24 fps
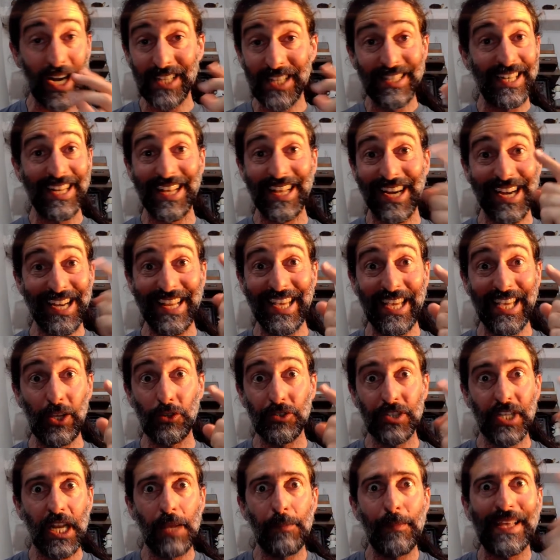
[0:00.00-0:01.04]
de tener
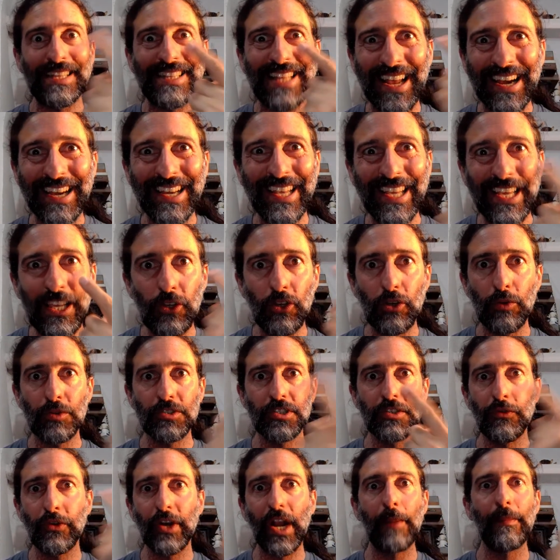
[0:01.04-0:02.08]
líquido tiene metal líquido como
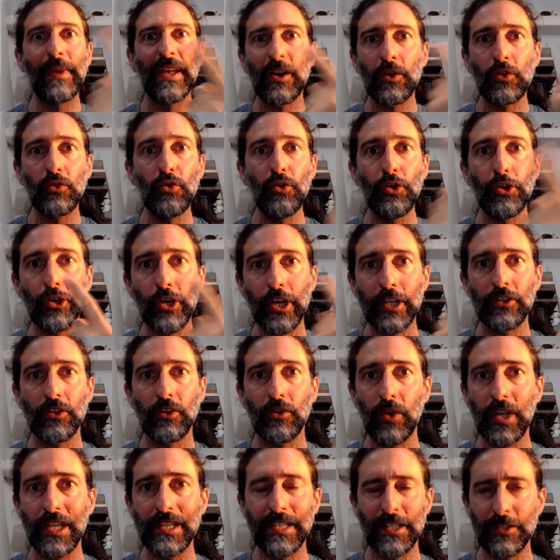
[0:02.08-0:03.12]
si fuera mercurio dando
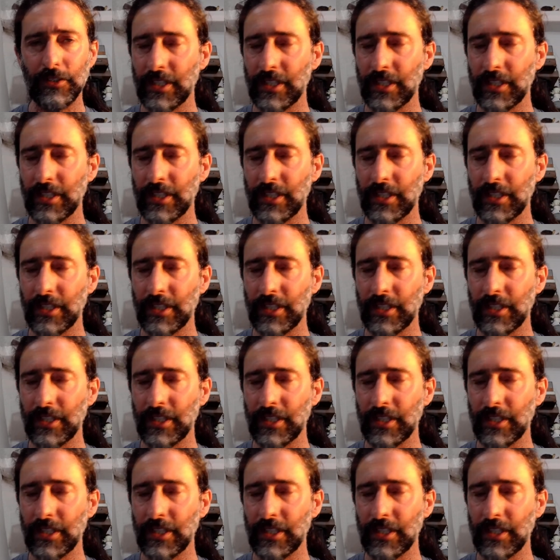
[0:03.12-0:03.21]
vueltas.